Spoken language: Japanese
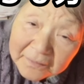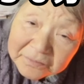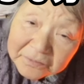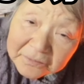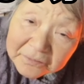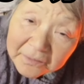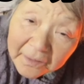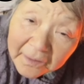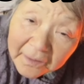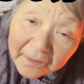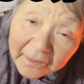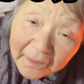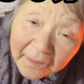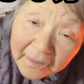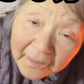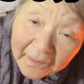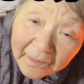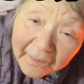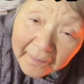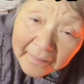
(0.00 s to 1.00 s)
閲
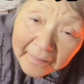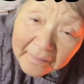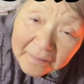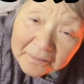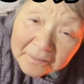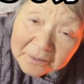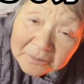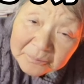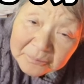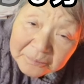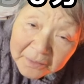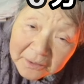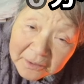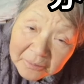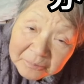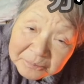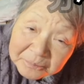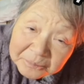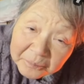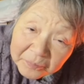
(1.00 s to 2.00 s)
覧が
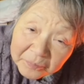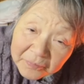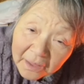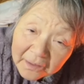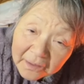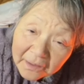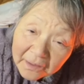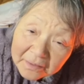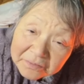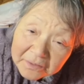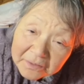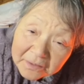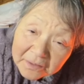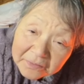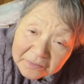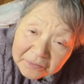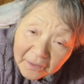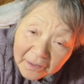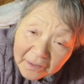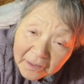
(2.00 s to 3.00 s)
ね
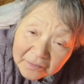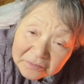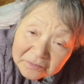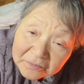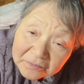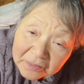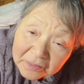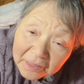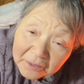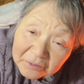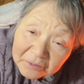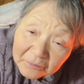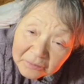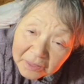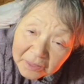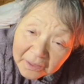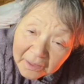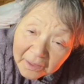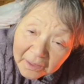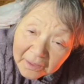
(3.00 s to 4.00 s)
稼げたはずな
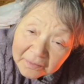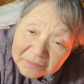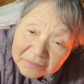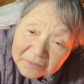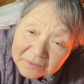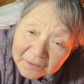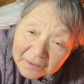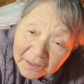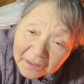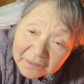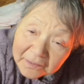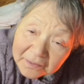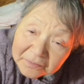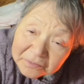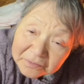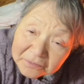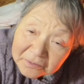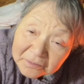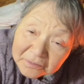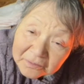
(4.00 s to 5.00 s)
ので2ヶ
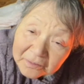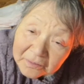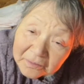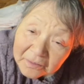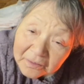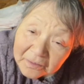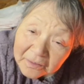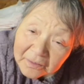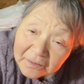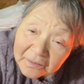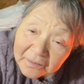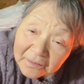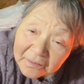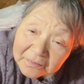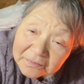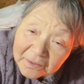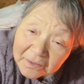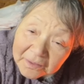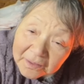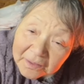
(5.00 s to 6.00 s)
月
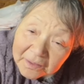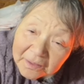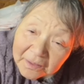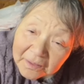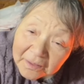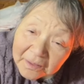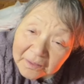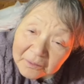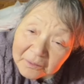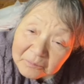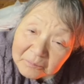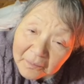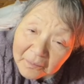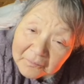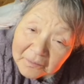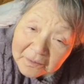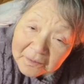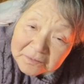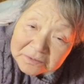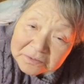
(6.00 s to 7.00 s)
に
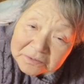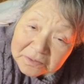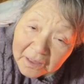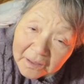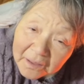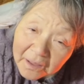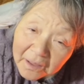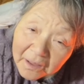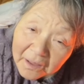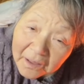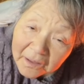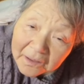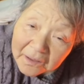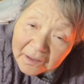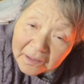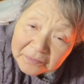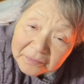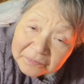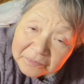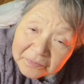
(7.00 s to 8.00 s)
回し
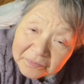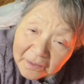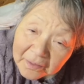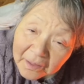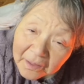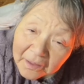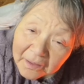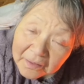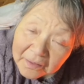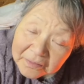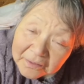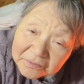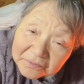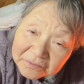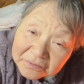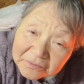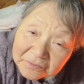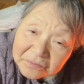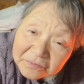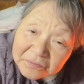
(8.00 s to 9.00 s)
たかった
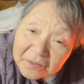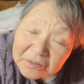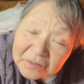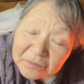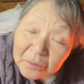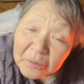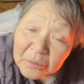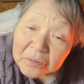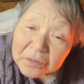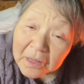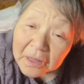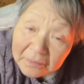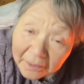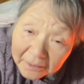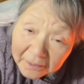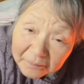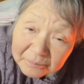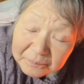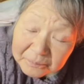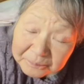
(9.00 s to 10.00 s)
ですってそうだ
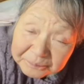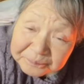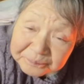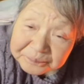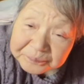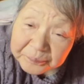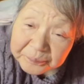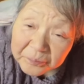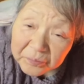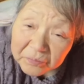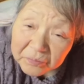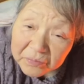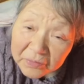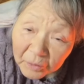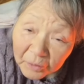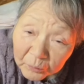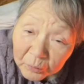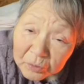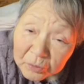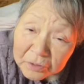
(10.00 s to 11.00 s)
ね、うん、
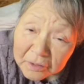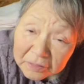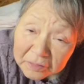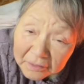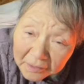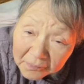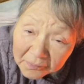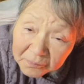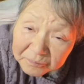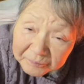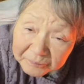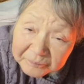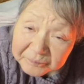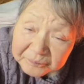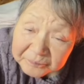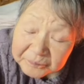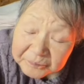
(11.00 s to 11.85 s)
そうだね、